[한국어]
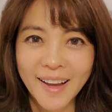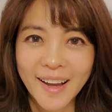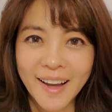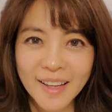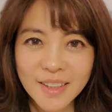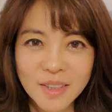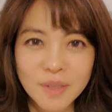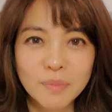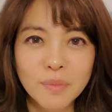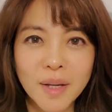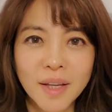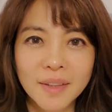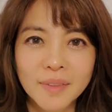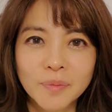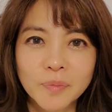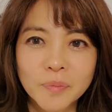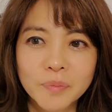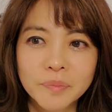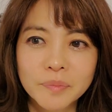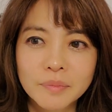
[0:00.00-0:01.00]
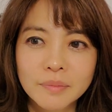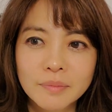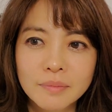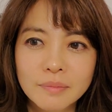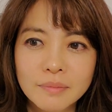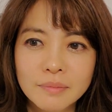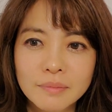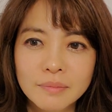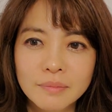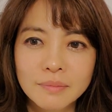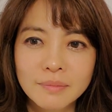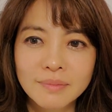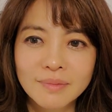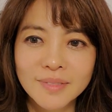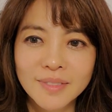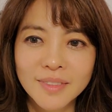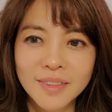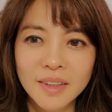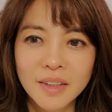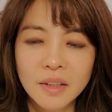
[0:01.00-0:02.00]
하지만
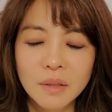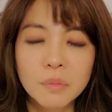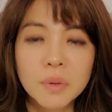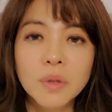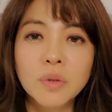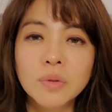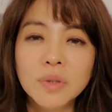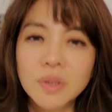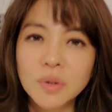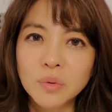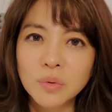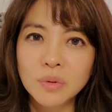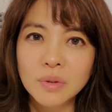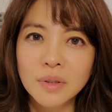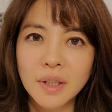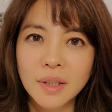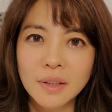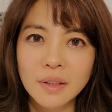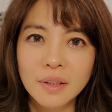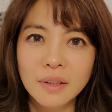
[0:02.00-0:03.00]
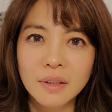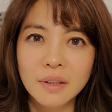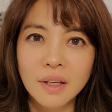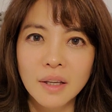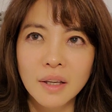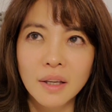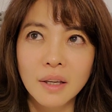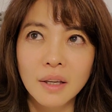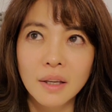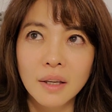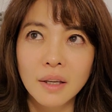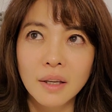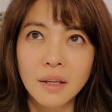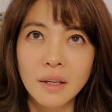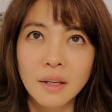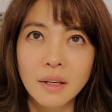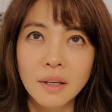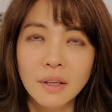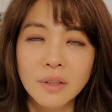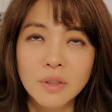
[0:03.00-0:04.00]
음, 미국 친구들한테
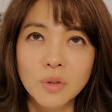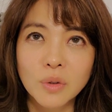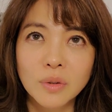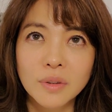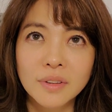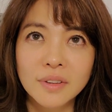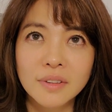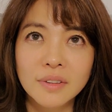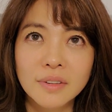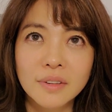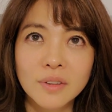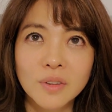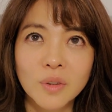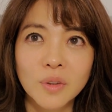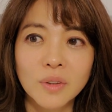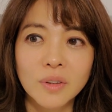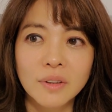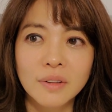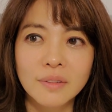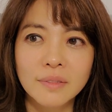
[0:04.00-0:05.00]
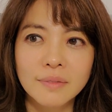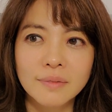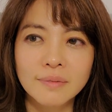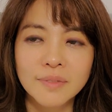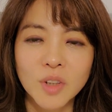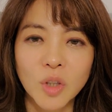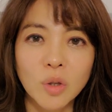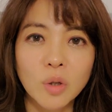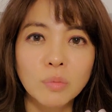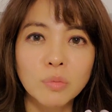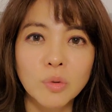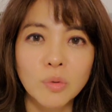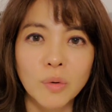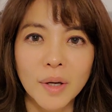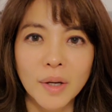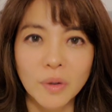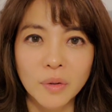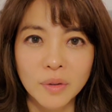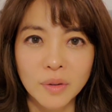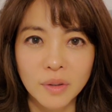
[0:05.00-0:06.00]
저는 그런
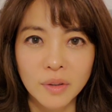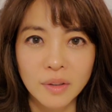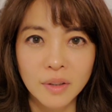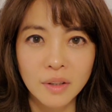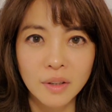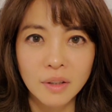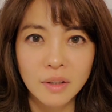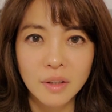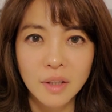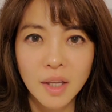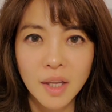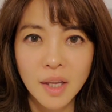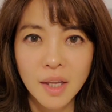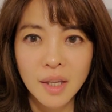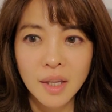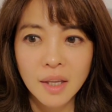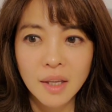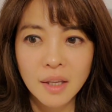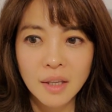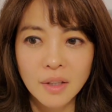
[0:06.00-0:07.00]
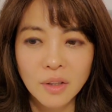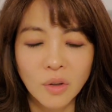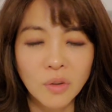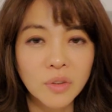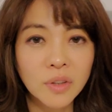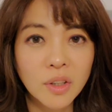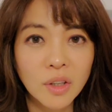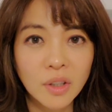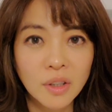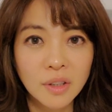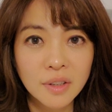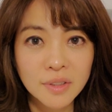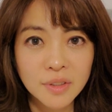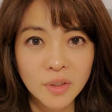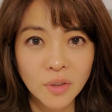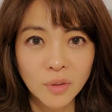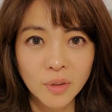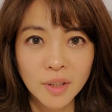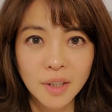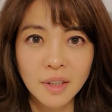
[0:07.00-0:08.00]
여러분과의 어떤
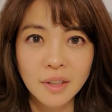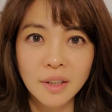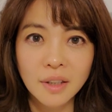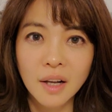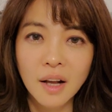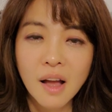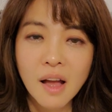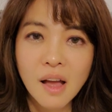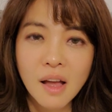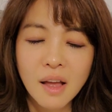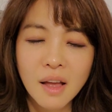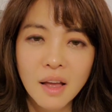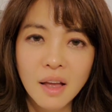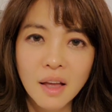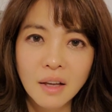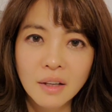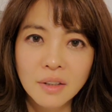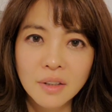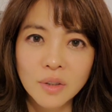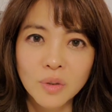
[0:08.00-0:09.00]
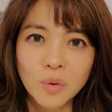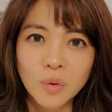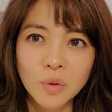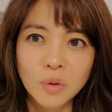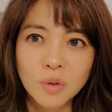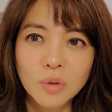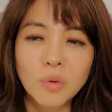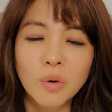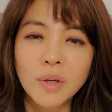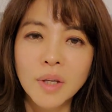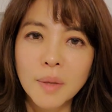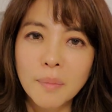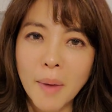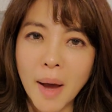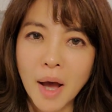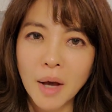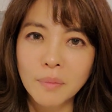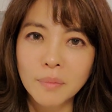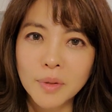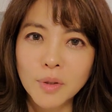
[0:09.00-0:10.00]
연결성이랄까 그리고 응원의
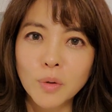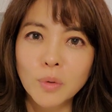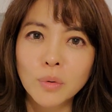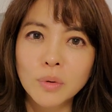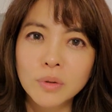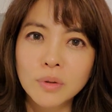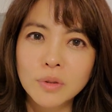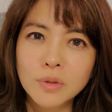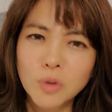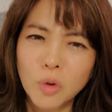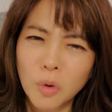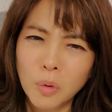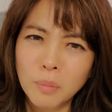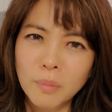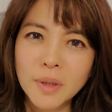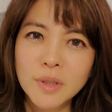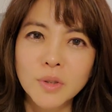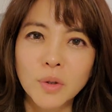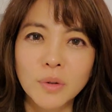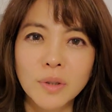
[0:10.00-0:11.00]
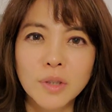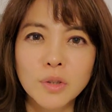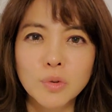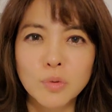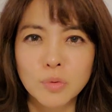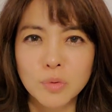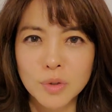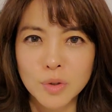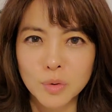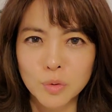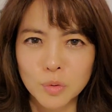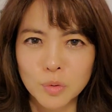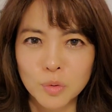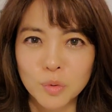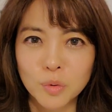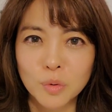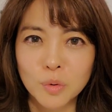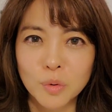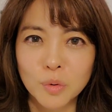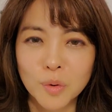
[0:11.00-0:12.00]
마음 이런 것들을 정말 전해주고
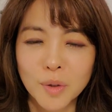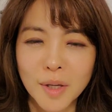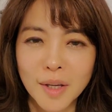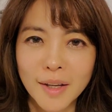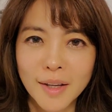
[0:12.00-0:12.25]
싶고